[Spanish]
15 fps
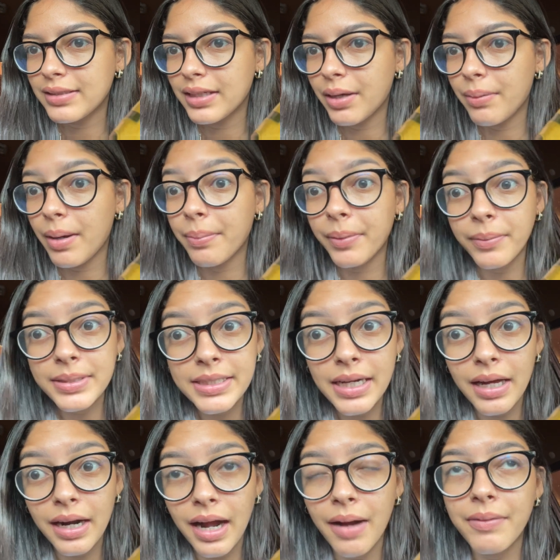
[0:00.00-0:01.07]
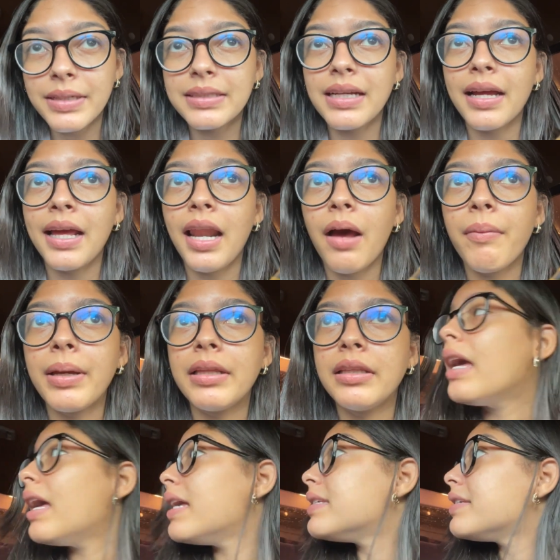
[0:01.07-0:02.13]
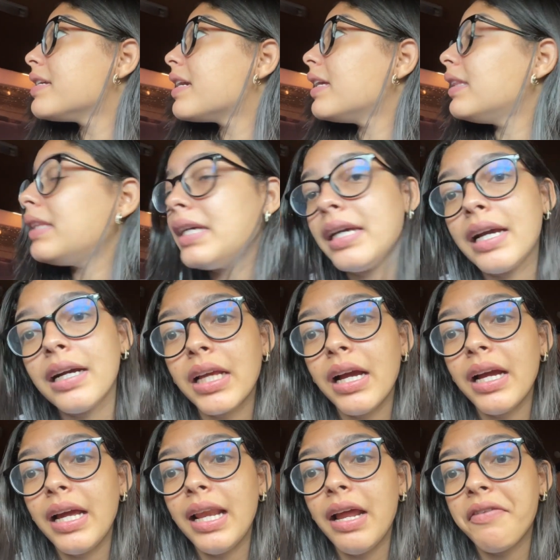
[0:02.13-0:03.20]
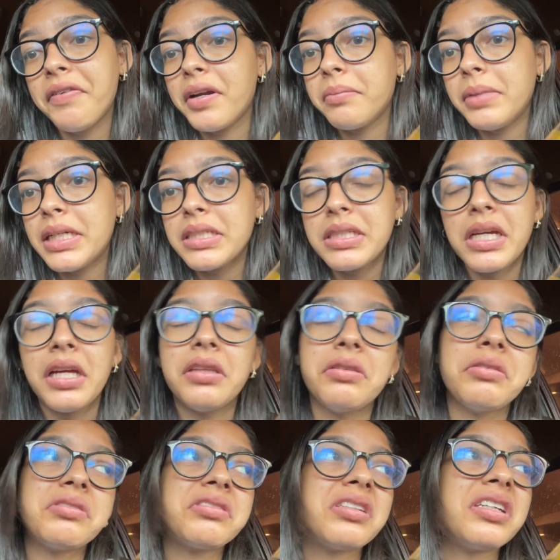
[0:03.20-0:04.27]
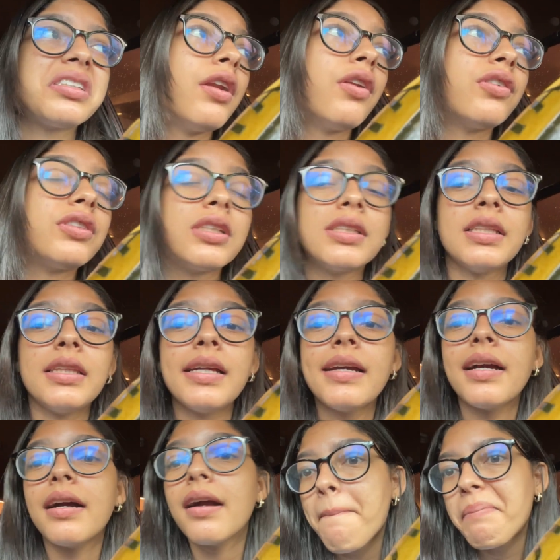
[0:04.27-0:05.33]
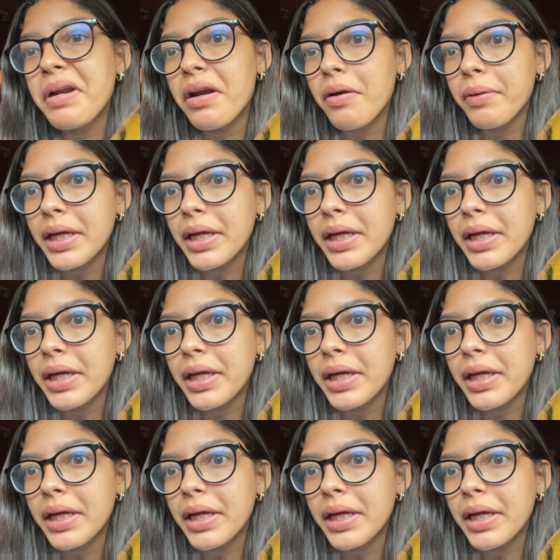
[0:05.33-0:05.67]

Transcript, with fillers: que voy a aprovechar a ver si aquí la venden. Es chiquitica eh, la farmacia, entonces no sé si tengan, pero lo voy a